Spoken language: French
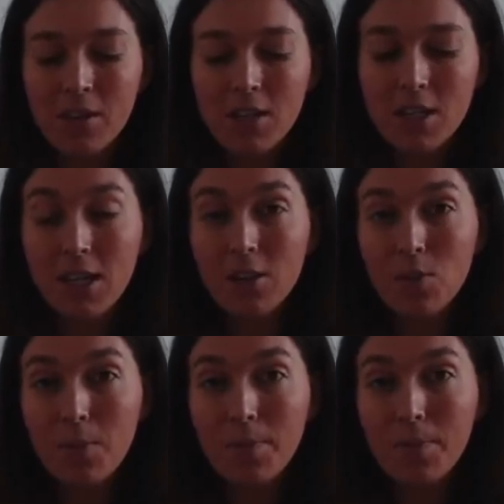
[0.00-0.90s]
J'essaye
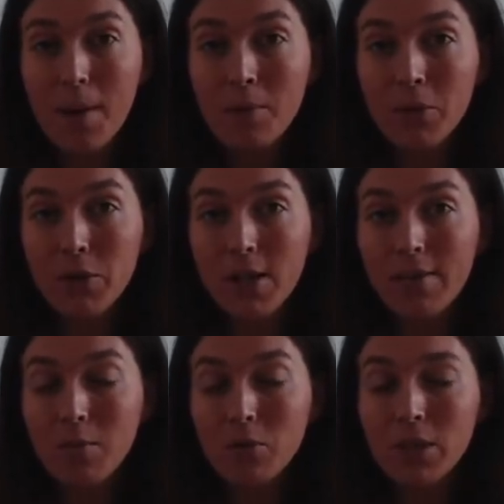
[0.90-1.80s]
de pas manger
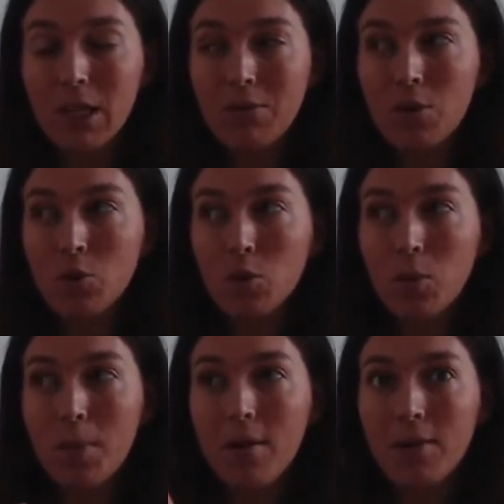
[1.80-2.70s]
avec mon téléphone ou
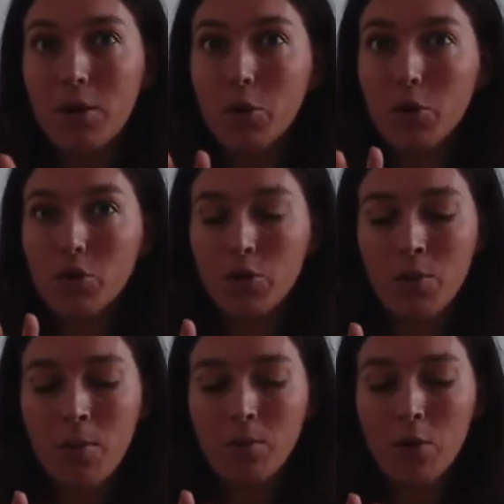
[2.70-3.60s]
de pas faire autre chose
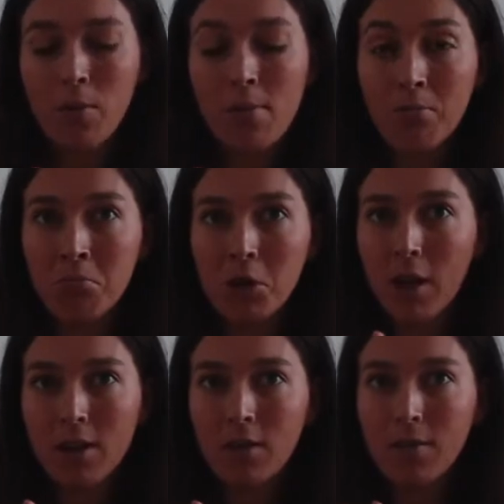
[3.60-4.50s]
en même temps, même
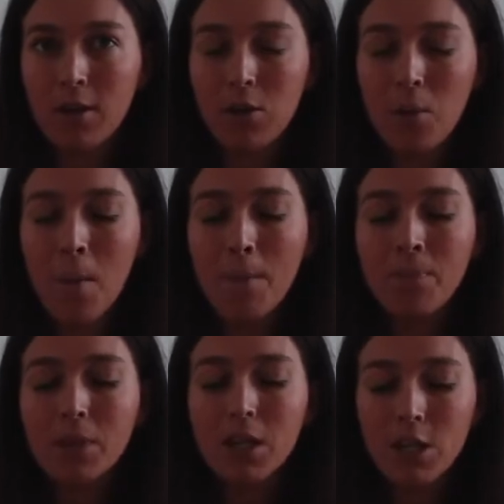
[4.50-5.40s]
regarder une vidéo.
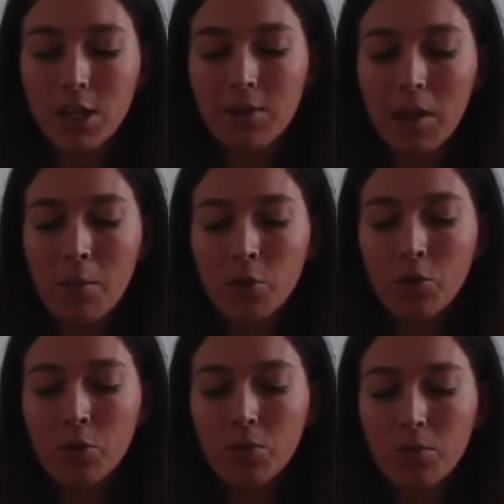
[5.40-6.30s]
J'essaie vraiment
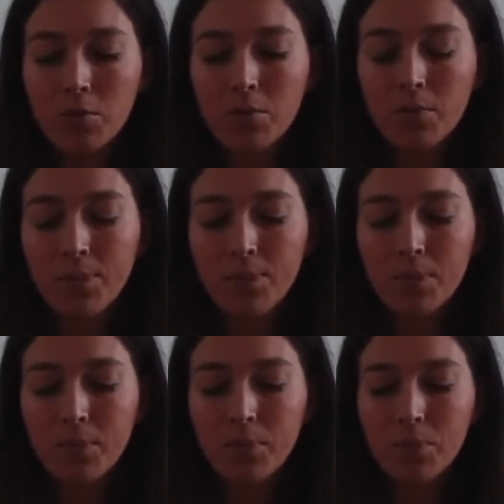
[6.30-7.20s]
de
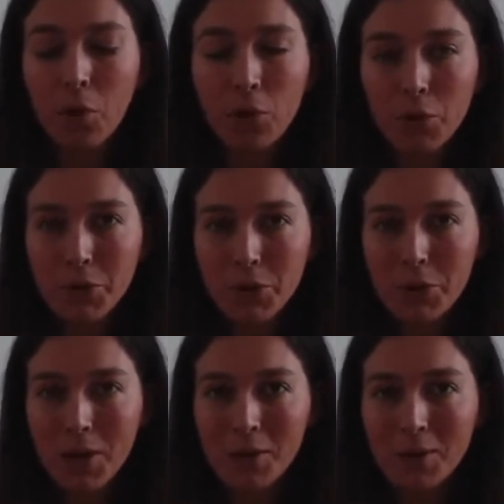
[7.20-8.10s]
prendre conscience
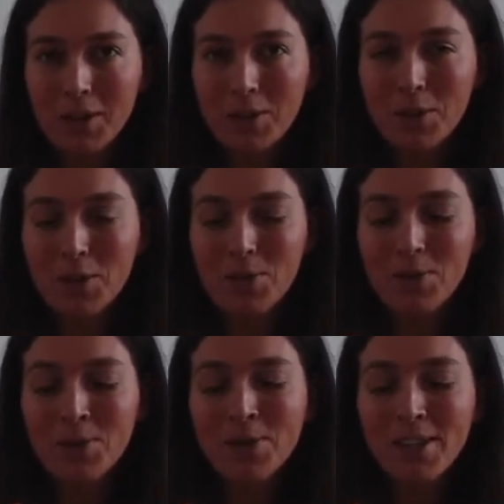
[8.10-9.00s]
de la nourriture que je
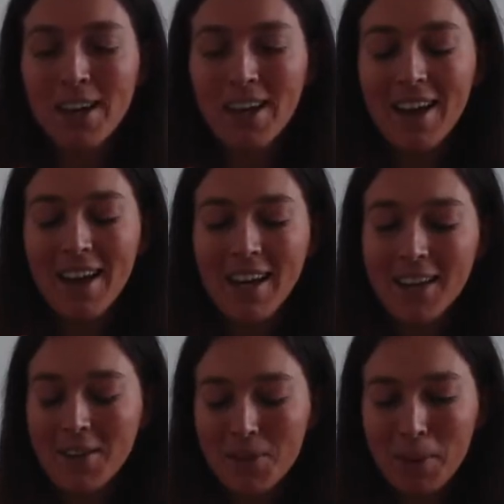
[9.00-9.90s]
mange et
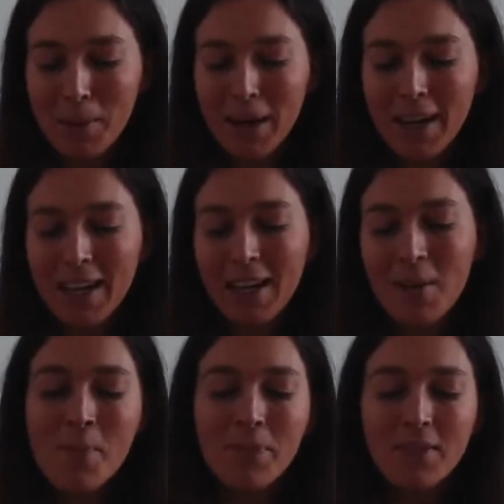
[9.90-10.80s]
que j'ai préparée.